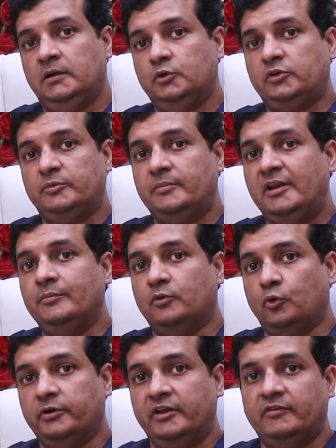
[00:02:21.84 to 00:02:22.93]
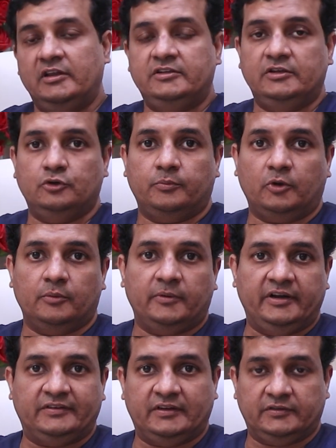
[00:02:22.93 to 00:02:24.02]
तो सबसे पहले हम रोकने वाली चीज़ों के ऊपर
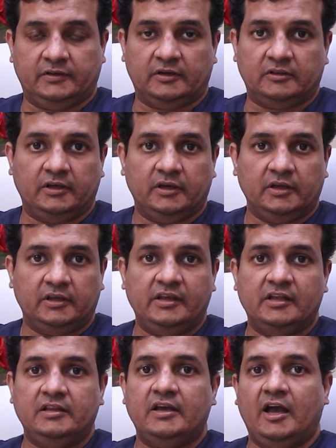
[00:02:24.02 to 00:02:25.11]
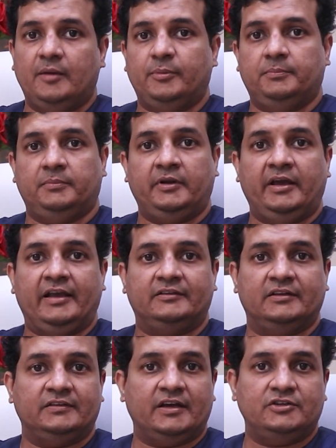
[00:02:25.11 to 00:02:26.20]
डिस्कस करते हैं कि यदि आप अपना
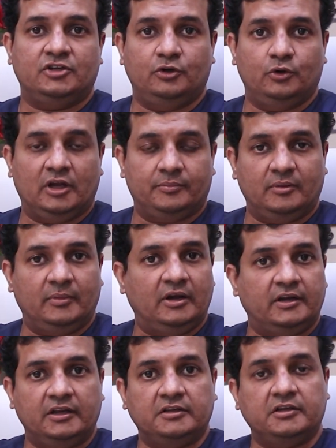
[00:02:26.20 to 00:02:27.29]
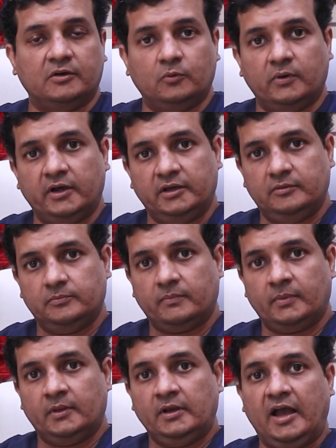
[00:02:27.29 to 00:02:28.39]
एक्सरसाइज शेड्यूल आपने मेंटेन किया हुआ है
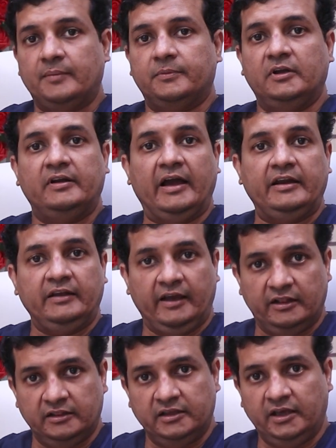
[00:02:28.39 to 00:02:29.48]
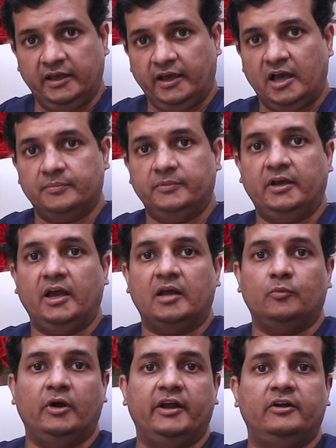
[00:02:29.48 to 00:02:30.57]
आपकी डाइट हेल्दी है आपने
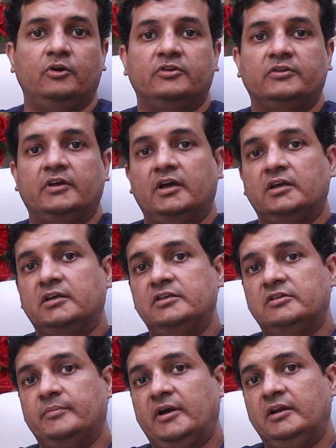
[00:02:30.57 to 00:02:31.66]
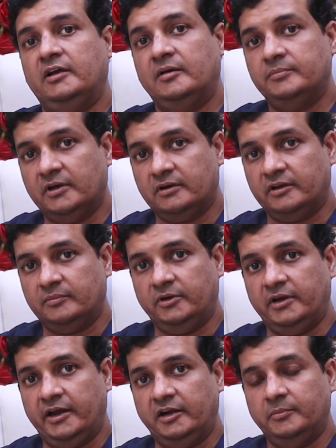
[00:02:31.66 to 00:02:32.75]
कार्बोहाइड्रेट्स का इस्तेमाल कम कर रहे हैं अपनी
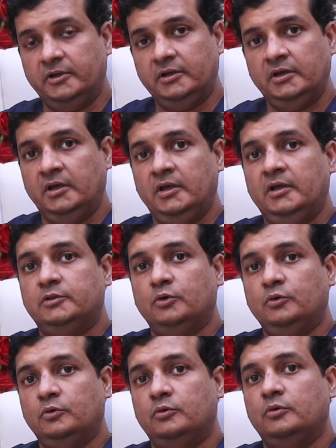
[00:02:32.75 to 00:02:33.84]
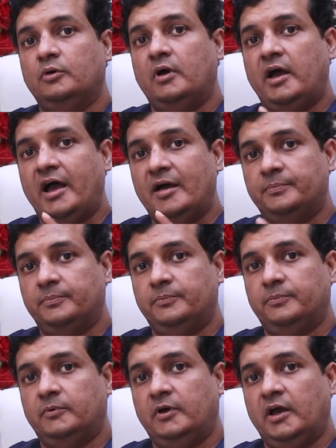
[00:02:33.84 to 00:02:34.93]
डाइट में तो
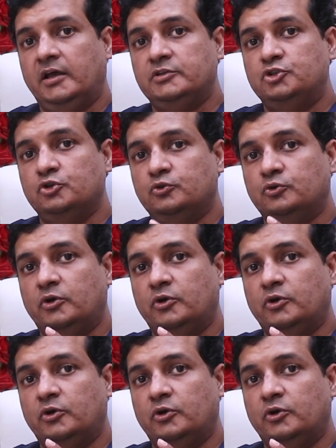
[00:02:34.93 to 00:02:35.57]
आपका जो